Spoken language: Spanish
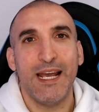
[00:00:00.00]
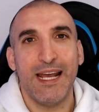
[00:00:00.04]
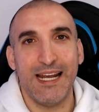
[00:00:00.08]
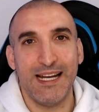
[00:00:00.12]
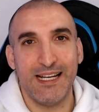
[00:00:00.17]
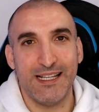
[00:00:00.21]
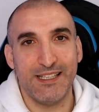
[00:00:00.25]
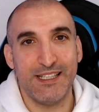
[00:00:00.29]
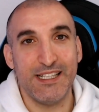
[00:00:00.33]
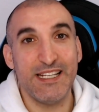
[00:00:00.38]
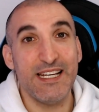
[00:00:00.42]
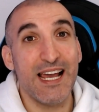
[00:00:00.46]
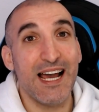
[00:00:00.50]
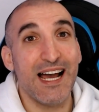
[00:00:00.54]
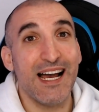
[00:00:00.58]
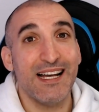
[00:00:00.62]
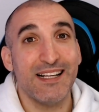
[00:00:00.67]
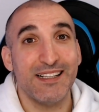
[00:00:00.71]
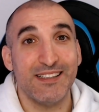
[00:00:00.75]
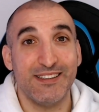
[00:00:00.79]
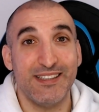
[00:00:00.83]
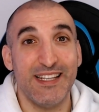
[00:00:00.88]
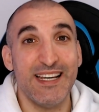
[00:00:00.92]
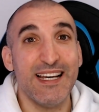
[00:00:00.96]
el
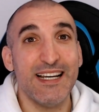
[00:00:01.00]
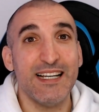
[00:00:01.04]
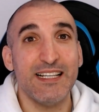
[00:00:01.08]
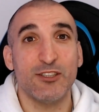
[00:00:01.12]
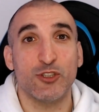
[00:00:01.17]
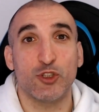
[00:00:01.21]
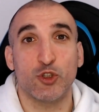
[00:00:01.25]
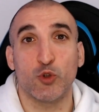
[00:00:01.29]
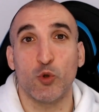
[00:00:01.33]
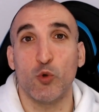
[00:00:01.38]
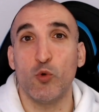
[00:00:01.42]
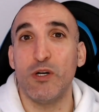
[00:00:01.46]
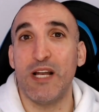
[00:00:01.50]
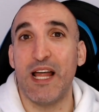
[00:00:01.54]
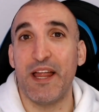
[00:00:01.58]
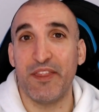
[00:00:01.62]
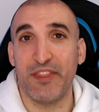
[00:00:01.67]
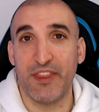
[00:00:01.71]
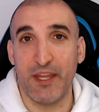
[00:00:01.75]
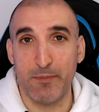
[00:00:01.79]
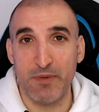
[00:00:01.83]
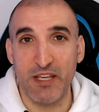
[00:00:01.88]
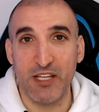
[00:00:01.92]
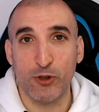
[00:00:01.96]
día de su
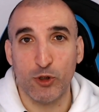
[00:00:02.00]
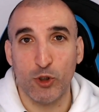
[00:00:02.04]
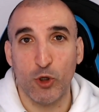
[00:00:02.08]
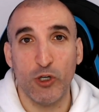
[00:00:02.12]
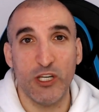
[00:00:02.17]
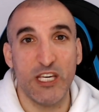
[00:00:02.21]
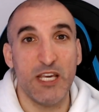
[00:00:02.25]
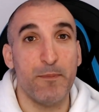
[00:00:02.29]
lanzamiento